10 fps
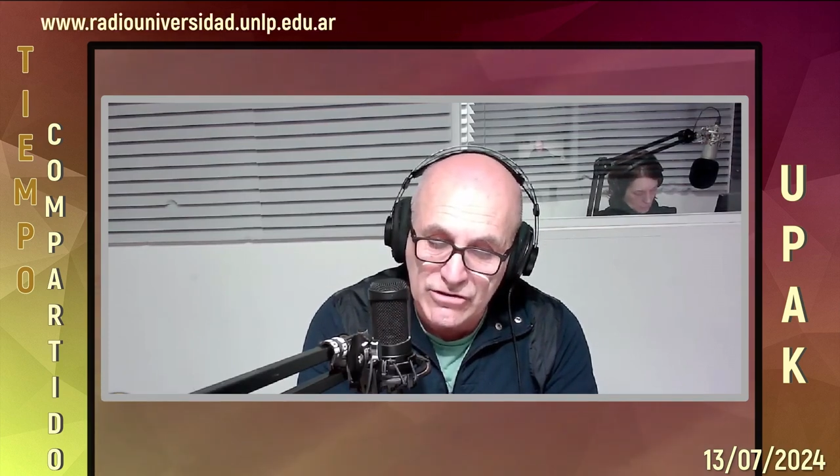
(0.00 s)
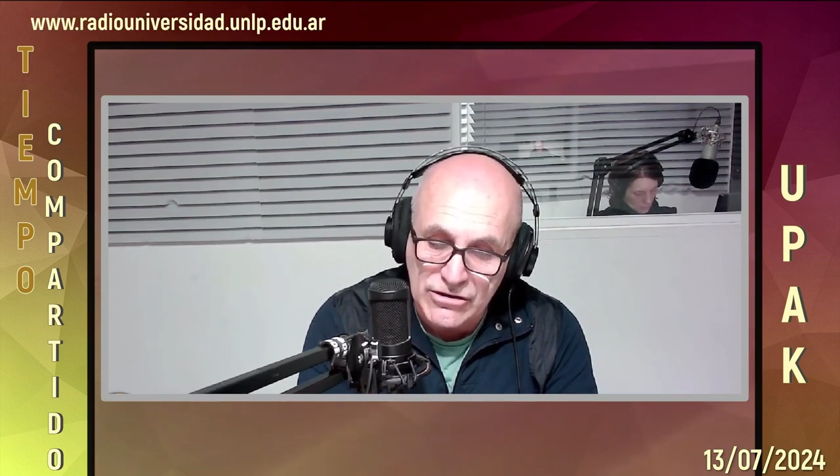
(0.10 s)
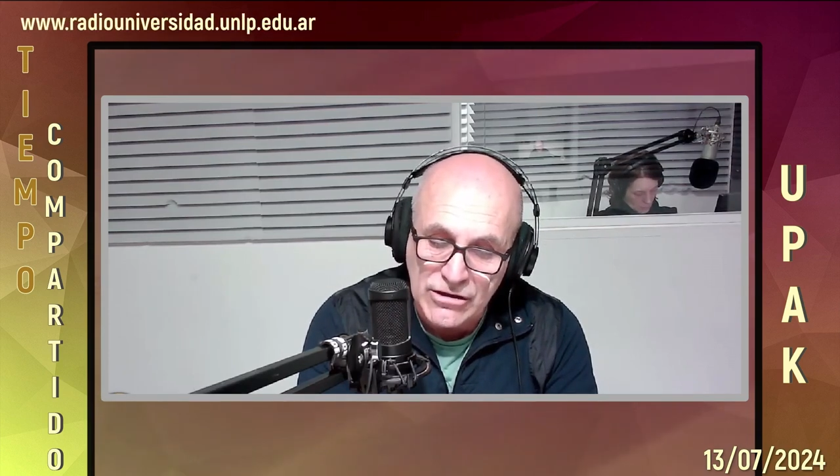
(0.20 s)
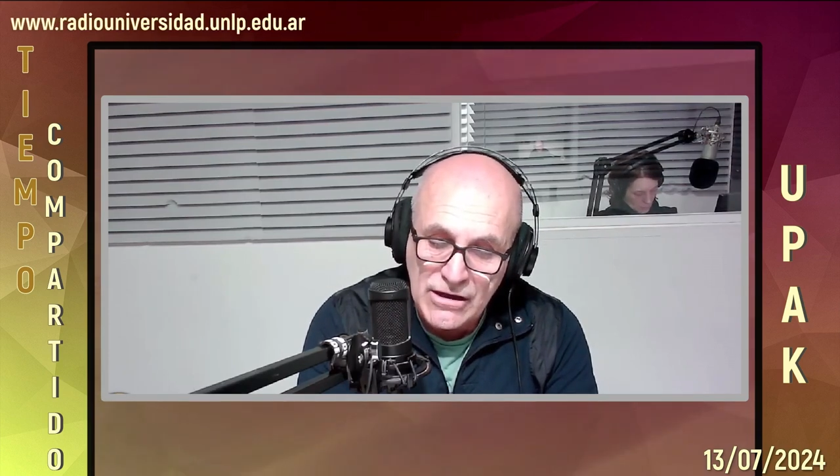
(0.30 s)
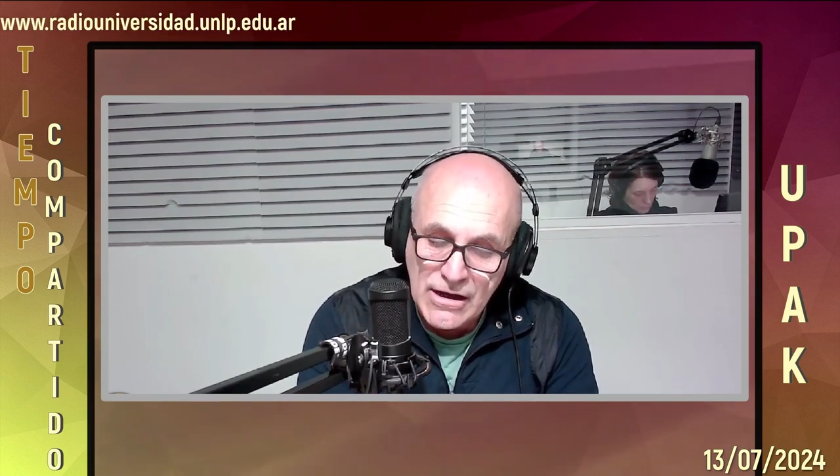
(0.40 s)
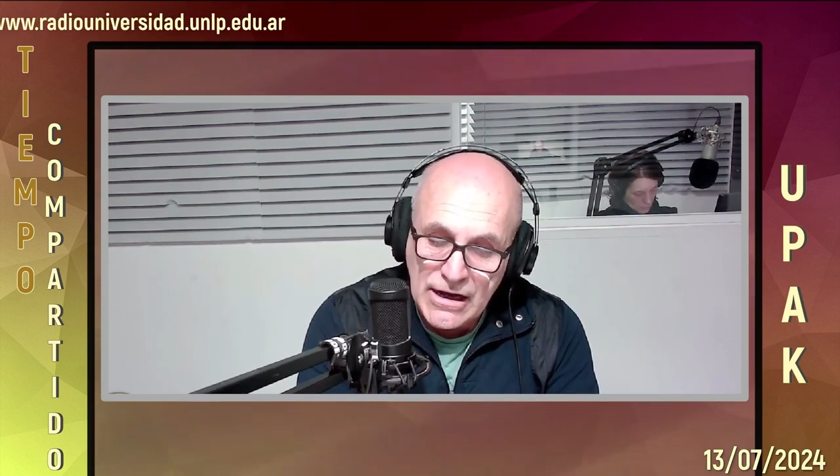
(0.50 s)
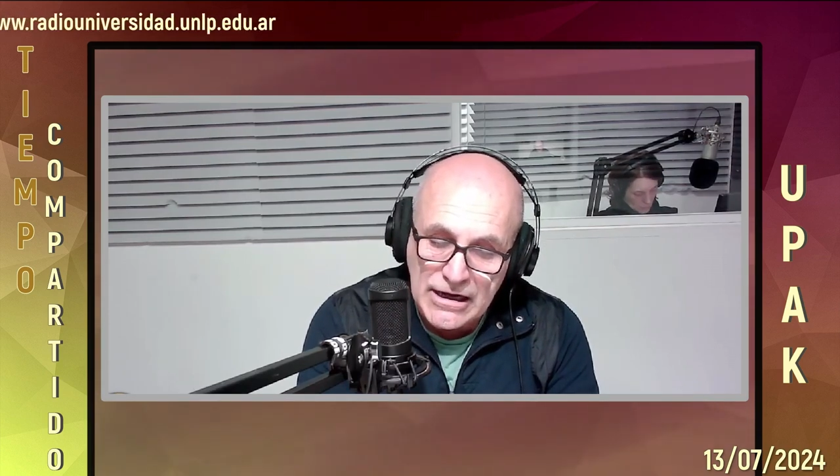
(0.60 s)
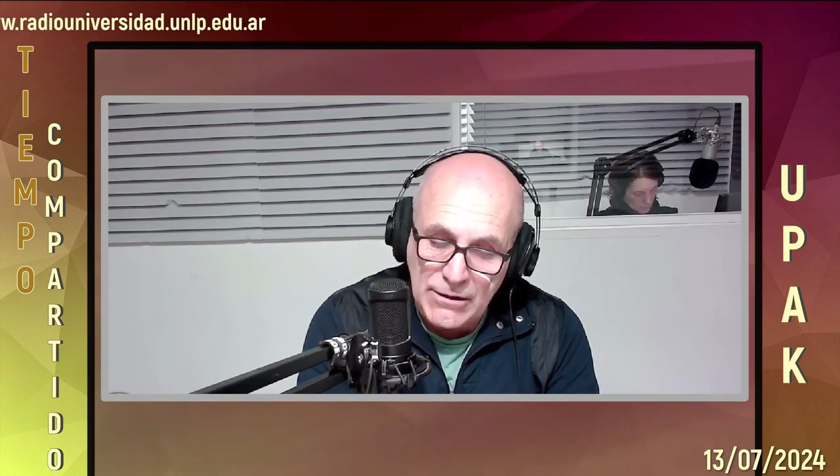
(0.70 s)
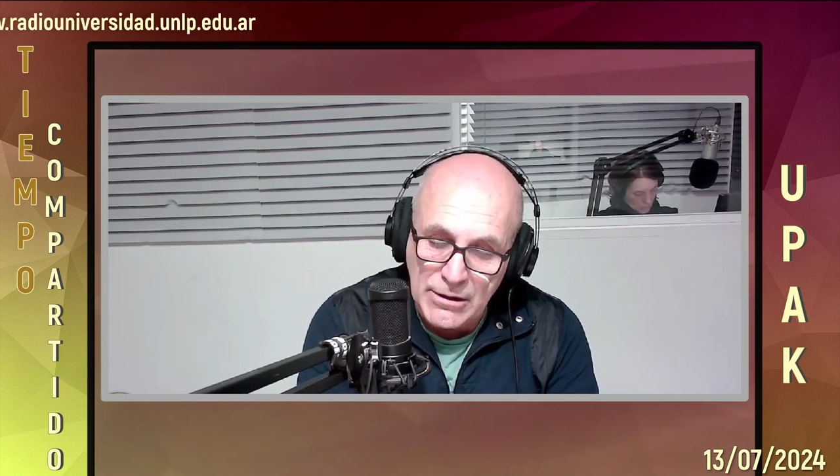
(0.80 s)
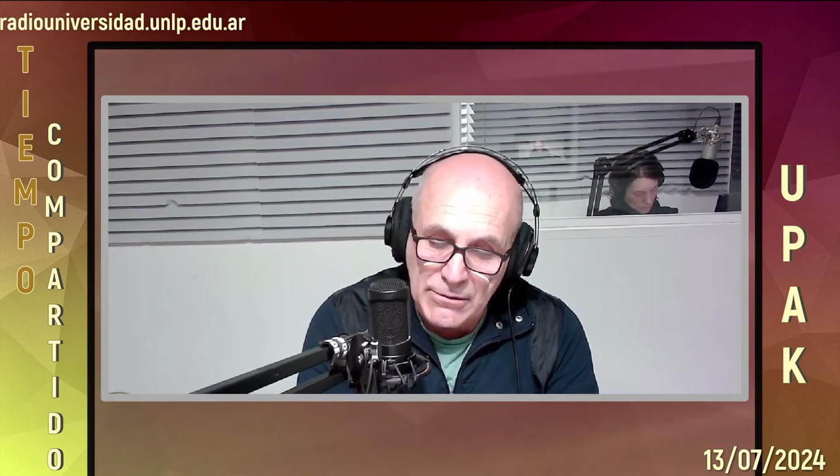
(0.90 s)
sino
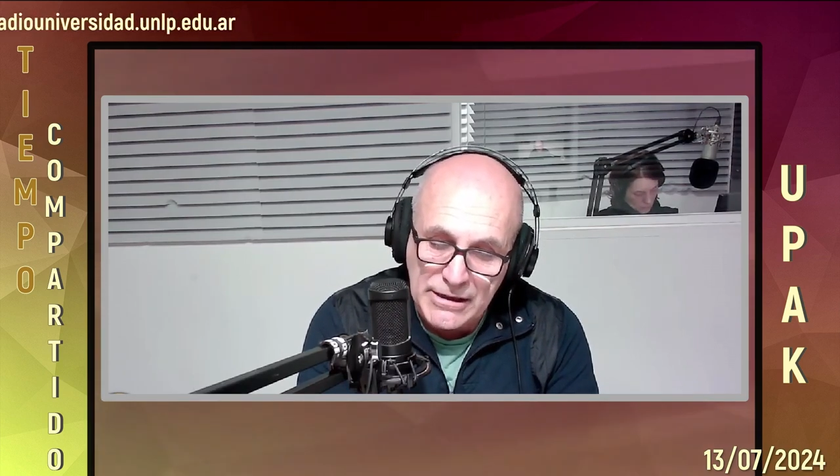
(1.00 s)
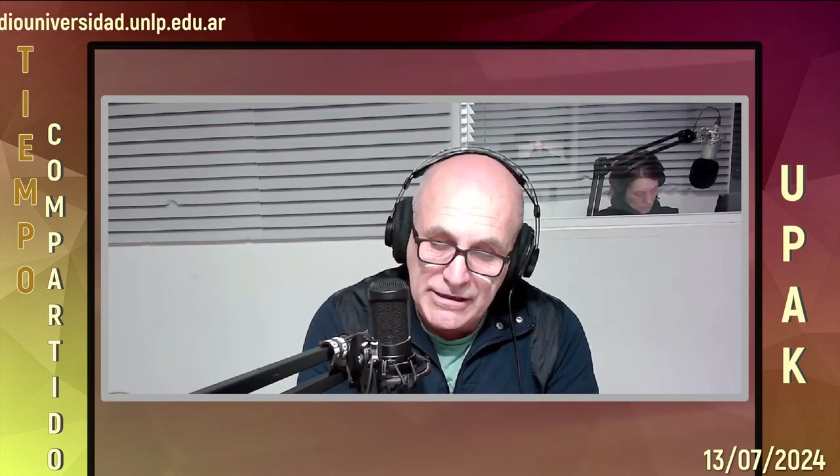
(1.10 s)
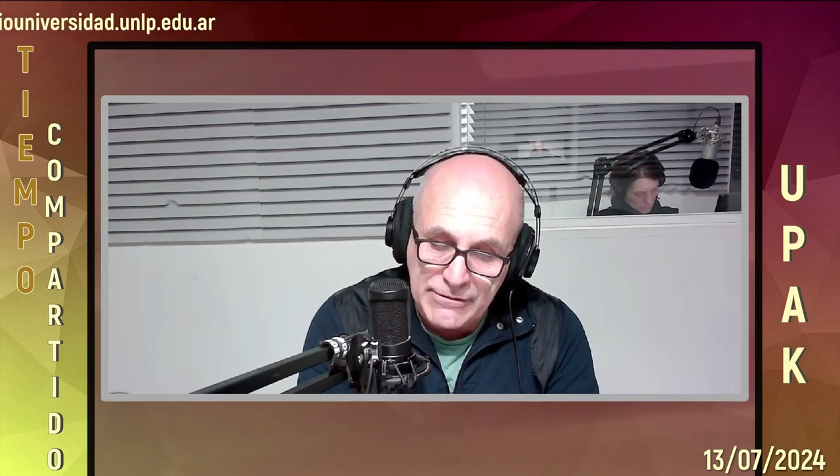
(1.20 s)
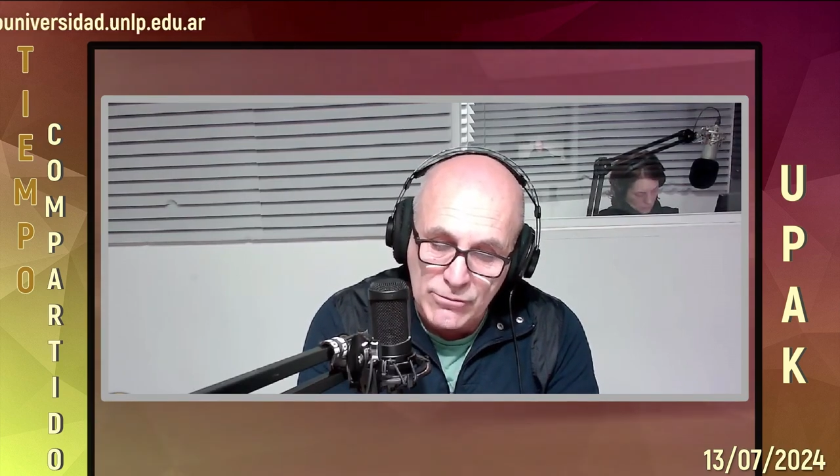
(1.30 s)
acá va a hablar de